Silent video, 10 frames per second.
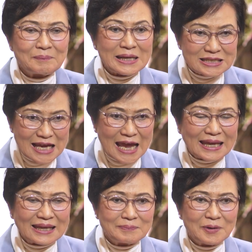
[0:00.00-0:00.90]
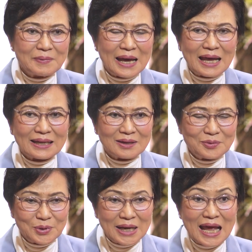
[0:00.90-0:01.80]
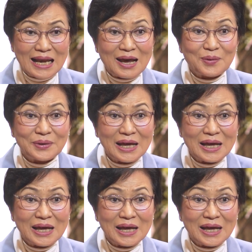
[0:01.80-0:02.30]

มั่นใจเพราะว่าหัวหน้าเรา